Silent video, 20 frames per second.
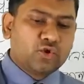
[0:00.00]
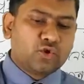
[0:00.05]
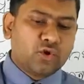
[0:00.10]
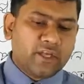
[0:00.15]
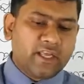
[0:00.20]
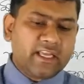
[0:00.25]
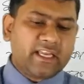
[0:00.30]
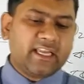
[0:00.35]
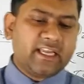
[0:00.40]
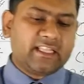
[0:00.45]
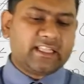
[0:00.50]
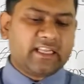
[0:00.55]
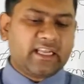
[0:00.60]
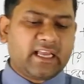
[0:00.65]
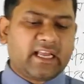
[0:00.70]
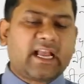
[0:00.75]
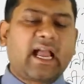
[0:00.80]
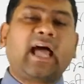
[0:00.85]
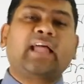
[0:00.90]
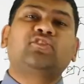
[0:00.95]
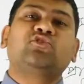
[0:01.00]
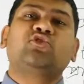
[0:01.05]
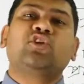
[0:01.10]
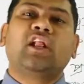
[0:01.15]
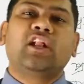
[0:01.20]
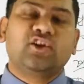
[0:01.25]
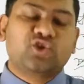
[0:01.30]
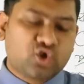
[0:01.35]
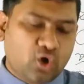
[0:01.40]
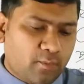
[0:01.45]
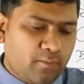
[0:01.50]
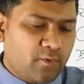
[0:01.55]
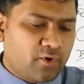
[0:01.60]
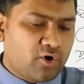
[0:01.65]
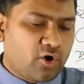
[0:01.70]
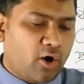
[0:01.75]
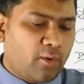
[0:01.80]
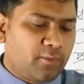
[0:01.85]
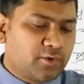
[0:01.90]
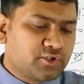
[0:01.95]
তো এই ক্ষেত্রে খাদ্যনালীর
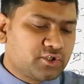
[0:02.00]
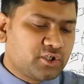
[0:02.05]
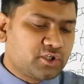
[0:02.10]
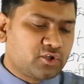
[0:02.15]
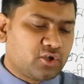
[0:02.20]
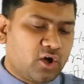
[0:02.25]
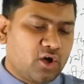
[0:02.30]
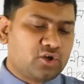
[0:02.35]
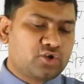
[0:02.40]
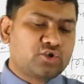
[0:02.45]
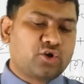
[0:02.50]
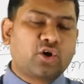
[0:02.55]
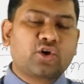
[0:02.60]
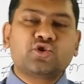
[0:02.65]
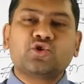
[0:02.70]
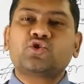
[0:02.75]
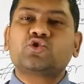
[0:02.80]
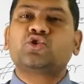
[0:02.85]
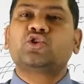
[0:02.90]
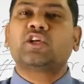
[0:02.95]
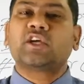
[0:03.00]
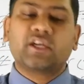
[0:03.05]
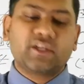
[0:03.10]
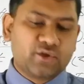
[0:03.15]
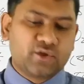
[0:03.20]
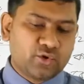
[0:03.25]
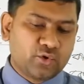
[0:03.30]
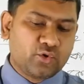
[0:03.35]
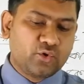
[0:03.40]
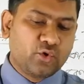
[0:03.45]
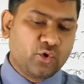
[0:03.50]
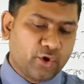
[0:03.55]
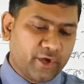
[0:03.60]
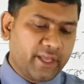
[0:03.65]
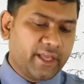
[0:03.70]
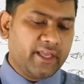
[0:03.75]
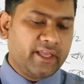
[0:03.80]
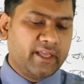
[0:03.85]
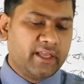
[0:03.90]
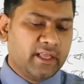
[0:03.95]
সম্মুখে অবস্থিত ষড়যন্ত্র থেকে শুরু
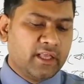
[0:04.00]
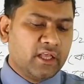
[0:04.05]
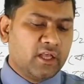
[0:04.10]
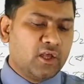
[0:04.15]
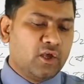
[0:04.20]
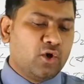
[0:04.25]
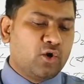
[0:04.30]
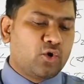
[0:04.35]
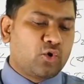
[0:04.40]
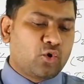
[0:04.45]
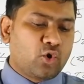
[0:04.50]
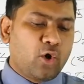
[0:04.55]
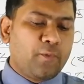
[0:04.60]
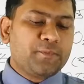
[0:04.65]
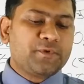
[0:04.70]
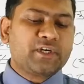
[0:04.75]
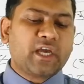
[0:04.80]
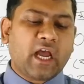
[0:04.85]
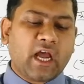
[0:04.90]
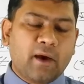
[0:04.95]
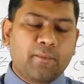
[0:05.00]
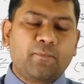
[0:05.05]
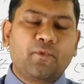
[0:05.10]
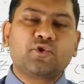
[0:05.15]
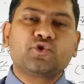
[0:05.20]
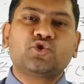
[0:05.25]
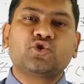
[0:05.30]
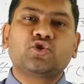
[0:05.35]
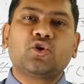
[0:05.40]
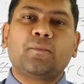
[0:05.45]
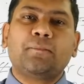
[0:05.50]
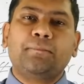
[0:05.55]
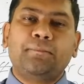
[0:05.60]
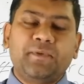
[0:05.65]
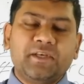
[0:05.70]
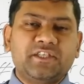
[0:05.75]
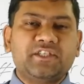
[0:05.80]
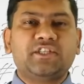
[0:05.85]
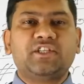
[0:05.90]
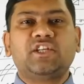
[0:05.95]
হয়ে ক্রম শাখা পর্যন্ত
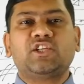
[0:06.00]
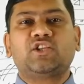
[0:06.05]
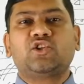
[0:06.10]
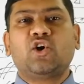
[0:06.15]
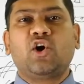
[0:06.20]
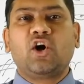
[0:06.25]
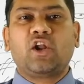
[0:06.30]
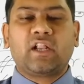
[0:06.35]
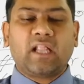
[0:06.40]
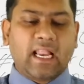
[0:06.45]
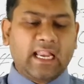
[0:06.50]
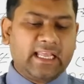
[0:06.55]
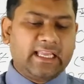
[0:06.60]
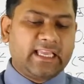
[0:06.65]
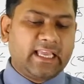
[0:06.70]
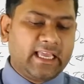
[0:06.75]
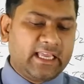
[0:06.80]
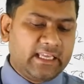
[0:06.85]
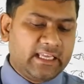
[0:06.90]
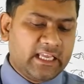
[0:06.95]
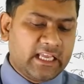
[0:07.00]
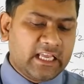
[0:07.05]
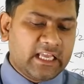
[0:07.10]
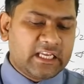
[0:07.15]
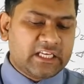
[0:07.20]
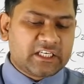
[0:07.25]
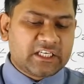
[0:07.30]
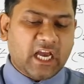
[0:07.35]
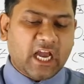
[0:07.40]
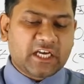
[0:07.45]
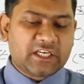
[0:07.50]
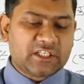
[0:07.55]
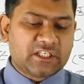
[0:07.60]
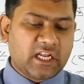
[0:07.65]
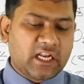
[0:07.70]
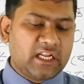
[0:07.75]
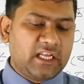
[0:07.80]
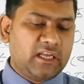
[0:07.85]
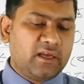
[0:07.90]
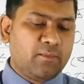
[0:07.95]
বিস্তৃত নালীকেই
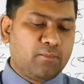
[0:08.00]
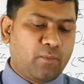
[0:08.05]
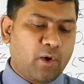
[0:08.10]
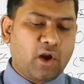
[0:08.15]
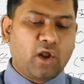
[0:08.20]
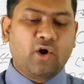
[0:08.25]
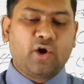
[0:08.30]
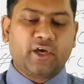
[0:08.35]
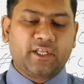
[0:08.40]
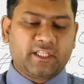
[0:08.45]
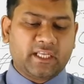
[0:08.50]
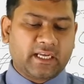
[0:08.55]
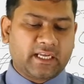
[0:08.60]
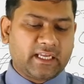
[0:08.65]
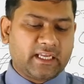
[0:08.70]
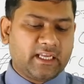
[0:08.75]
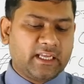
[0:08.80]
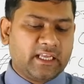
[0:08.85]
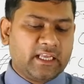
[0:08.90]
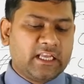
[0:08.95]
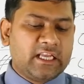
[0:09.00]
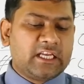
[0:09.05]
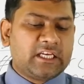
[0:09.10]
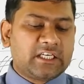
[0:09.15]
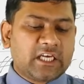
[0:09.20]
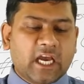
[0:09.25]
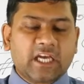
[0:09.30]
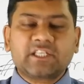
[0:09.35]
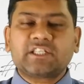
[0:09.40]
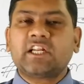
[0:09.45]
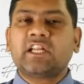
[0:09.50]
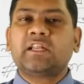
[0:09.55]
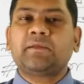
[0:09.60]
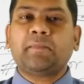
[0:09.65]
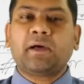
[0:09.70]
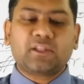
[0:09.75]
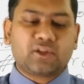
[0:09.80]
শ্বাসনালী বলা হয়ে থাকে শ্বাসনালীর